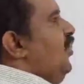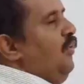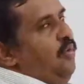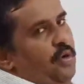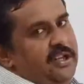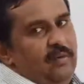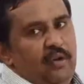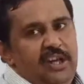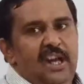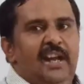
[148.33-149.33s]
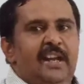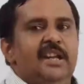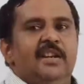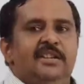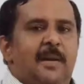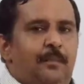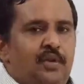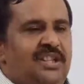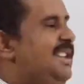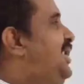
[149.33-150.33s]
वो की वो ये है जब
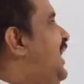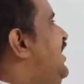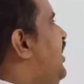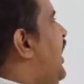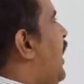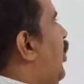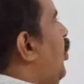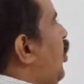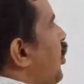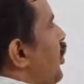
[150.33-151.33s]
पोजीशन चेंज ना हो